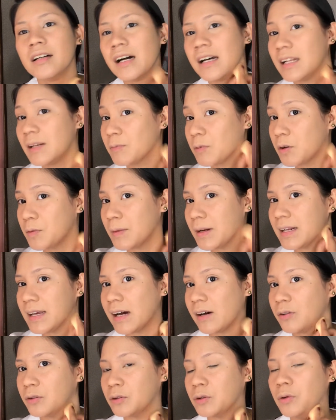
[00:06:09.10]
alam ko mali
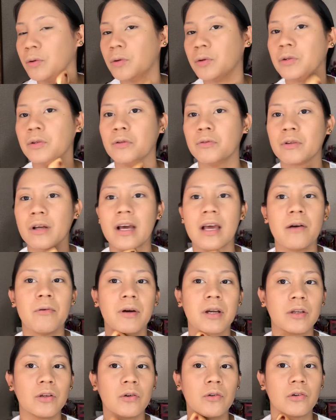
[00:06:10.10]
ako doon, kaya
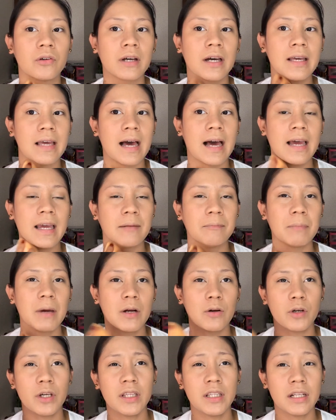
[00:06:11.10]
wag nyo akong gayahin.
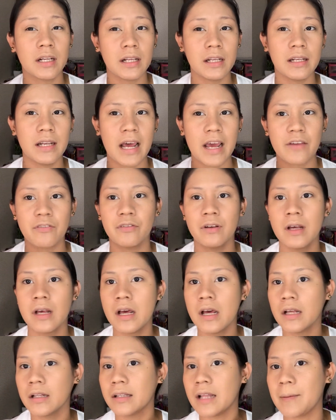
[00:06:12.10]
Pero in real life,
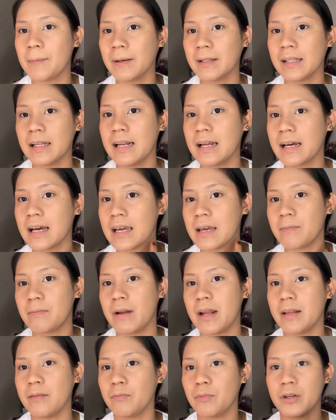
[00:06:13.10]
dapat talaga
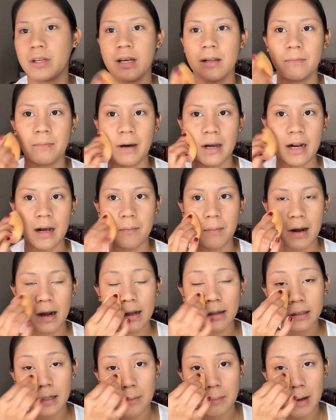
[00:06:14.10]
i-blend mo yan para
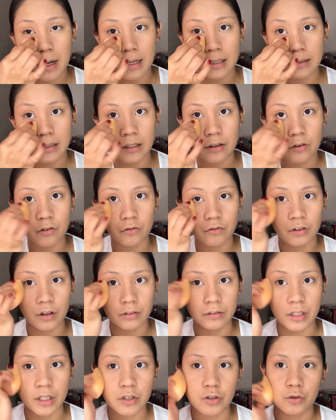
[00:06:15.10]
magandang maganda yung
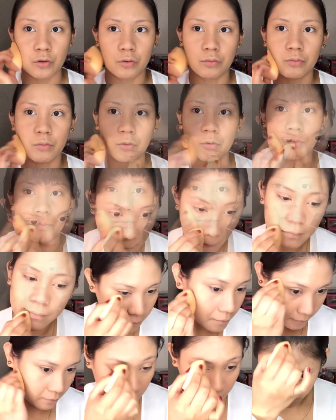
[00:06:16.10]
foundation mo.
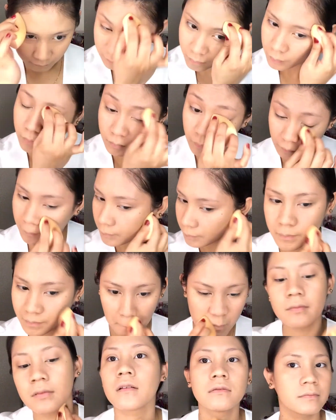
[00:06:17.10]

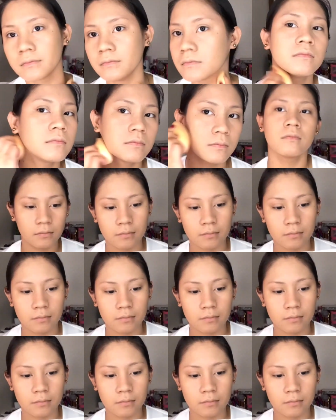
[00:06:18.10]
Thank